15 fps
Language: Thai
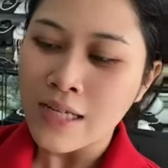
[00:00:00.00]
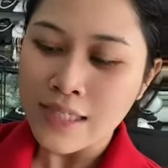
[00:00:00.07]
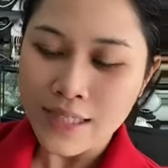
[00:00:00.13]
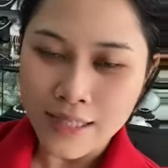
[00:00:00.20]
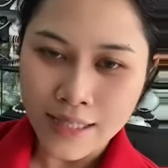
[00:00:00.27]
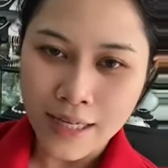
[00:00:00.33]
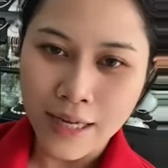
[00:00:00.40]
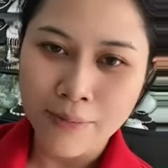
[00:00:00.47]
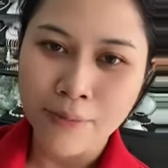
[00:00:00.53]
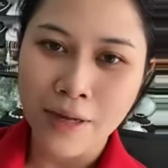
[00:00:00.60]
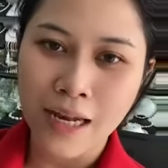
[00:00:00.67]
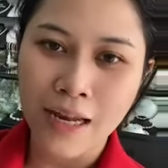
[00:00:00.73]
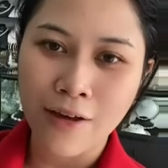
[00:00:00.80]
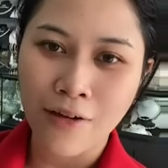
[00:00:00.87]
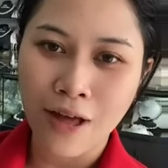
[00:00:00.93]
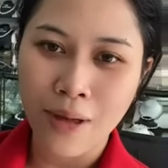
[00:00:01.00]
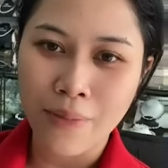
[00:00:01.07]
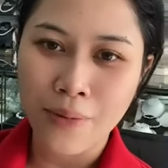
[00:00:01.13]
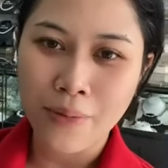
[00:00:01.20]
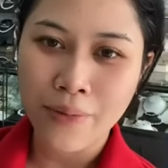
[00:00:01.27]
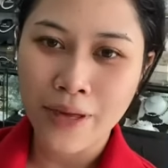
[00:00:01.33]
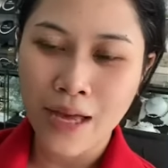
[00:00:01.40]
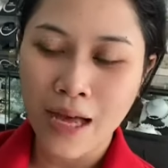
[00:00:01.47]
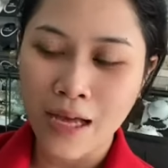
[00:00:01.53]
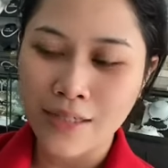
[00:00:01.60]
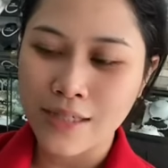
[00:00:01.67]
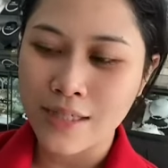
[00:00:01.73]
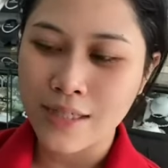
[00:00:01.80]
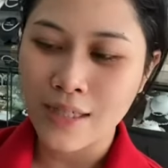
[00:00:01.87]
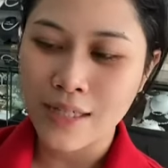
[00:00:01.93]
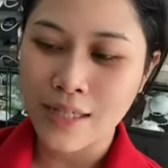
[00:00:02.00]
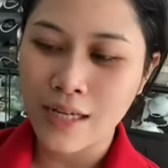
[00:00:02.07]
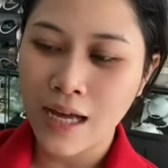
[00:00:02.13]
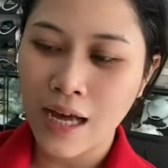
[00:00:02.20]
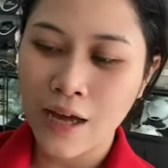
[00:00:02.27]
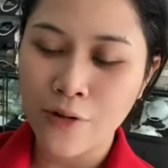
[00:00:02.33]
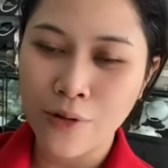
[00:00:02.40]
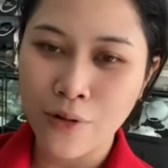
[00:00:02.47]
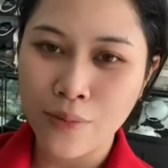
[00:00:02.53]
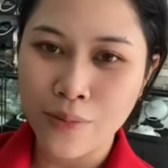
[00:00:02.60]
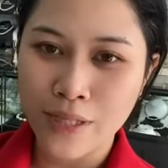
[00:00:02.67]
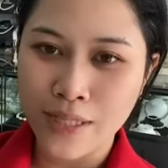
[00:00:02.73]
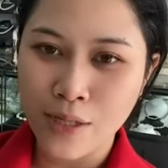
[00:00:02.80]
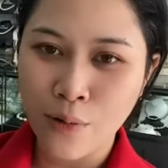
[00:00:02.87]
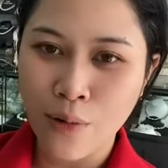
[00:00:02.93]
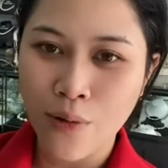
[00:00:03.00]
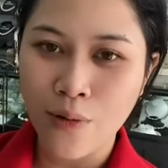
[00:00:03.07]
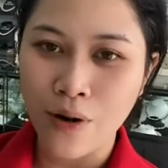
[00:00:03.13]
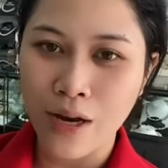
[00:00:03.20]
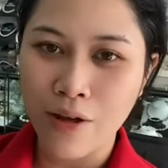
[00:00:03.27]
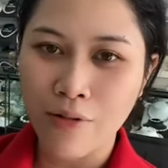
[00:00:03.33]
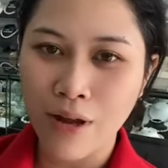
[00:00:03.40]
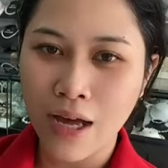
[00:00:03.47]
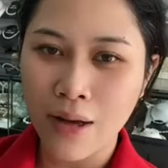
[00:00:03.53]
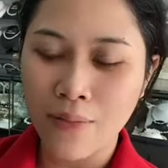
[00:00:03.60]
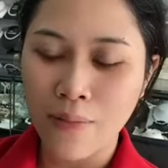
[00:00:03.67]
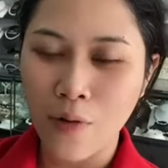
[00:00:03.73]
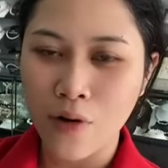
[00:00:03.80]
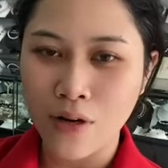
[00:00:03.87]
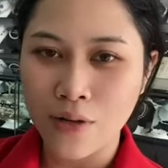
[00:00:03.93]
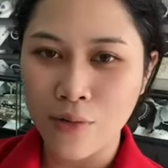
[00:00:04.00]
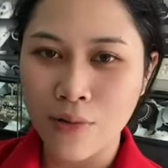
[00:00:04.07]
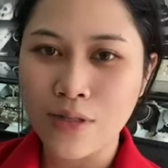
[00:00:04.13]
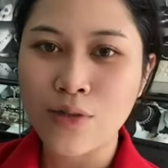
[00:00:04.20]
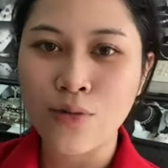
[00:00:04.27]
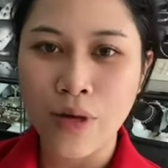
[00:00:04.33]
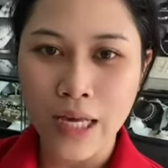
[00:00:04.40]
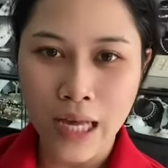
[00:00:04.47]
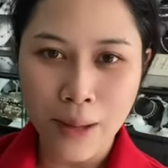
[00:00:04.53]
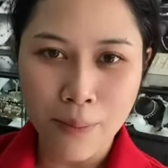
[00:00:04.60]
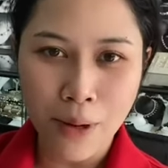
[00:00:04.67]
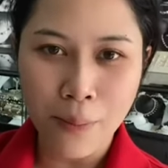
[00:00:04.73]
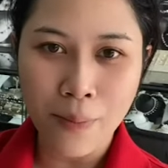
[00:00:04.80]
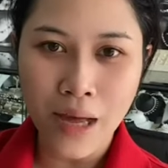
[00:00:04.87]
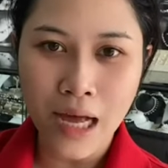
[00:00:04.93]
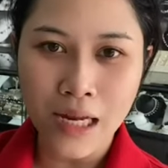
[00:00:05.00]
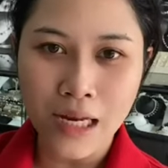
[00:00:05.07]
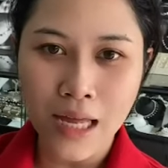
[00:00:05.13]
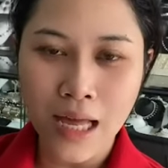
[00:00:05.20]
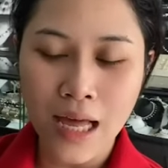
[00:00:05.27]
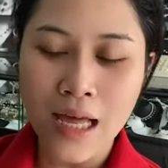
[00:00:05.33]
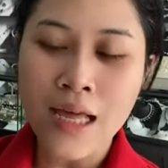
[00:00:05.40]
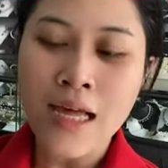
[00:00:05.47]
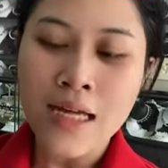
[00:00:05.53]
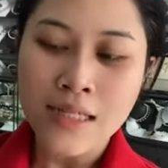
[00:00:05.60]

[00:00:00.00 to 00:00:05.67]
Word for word: CF กันแล้วค่ะพี่พี่ขาชิ้นนี้นะคะ น้องมีเจ้าของแล้วนะคะบอกเลยว่าสวยงามมากๆนะคะ